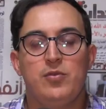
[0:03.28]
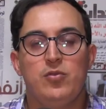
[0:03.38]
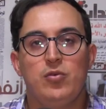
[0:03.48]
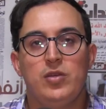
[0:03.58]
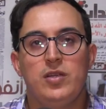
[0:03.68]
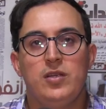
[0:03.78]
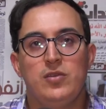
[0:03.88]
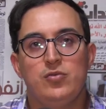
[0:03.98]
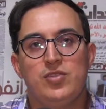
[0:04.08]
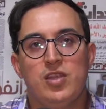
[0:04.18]
البكوري
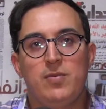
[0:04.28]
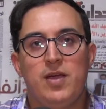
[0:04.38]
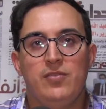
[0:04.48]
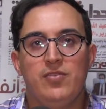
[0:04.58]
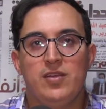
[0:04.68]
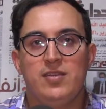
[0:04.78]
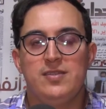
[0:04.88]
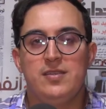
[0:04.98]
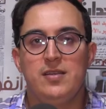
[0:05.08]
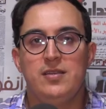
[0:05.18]
استاذ باحث في
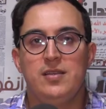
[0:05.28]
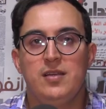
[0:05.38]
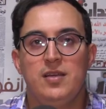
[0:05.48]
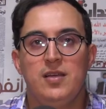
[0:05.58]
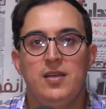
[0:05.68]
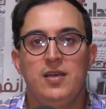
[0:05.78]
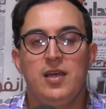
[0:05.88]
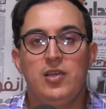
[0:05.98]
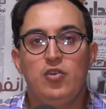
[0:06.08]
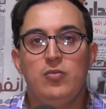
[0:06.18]
الاقتصاد
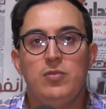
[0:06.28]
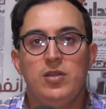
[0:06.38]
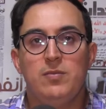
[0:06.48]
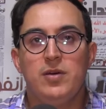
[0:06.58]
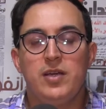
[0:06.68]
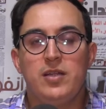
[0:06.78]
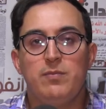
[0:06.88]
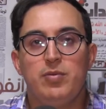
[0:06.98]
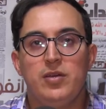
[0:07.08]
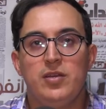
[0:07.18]
اليوم
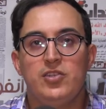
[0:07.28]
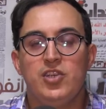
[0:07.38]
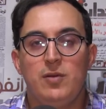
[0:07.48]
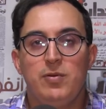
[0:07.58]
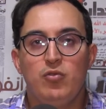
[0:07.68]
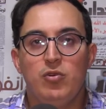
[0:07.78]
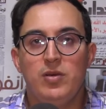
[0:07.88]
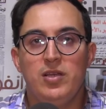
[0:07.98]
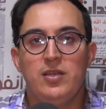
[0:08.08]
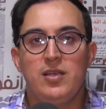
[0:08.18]
المغرب شعبا
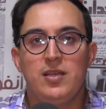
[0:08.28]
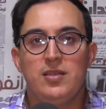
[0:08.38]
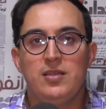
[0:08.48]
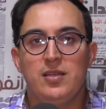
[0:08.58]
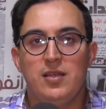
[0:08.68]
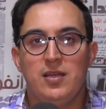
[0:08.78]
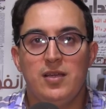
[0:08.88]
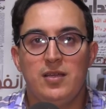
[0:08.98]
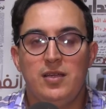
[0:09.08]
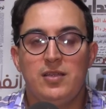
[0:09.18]
وملكا
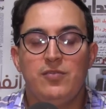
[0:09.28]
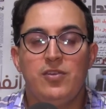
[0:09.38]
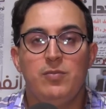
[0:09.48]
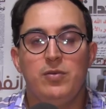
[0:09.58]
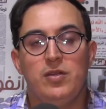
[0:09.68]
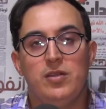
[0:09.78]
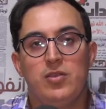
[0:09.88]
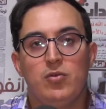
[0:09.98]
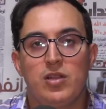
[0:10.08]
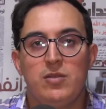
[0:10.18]
آه، يحتفل
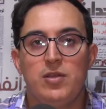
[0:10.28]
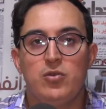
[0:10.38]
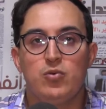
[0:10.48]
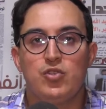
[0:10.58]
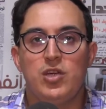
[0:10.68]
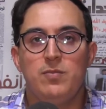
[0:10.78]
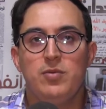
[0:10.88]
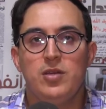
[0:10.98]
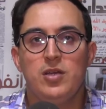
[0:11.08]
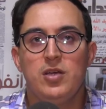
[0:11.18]
بثوره الملك والشعب
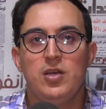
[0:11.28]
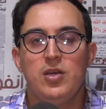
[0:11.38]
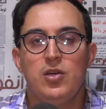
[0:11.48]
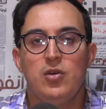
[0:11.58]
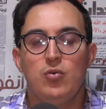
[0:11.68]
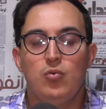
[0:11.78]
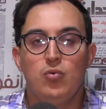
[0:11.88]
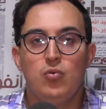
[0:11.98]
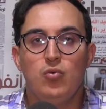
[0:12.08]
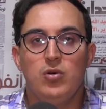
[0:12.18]

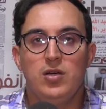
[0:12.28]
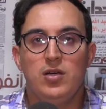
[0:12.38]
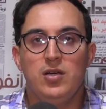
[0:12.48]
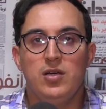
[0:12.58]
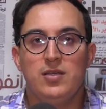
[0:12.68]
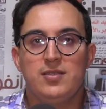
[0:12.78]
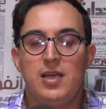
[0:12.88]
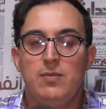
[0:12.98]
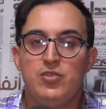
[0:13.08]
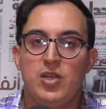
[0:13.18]

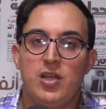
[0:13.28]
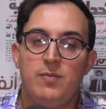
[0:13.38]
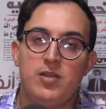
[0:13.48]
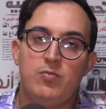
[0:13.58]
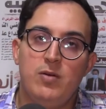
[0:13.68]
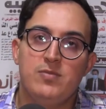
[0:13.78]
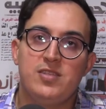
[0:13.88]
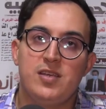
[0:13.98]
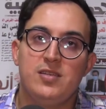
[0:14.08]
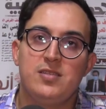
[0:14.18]
وصاحب الجلاله الملك محمد
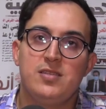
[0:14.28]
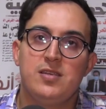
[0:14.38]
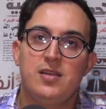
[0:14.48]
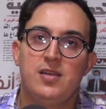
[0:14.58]
السادس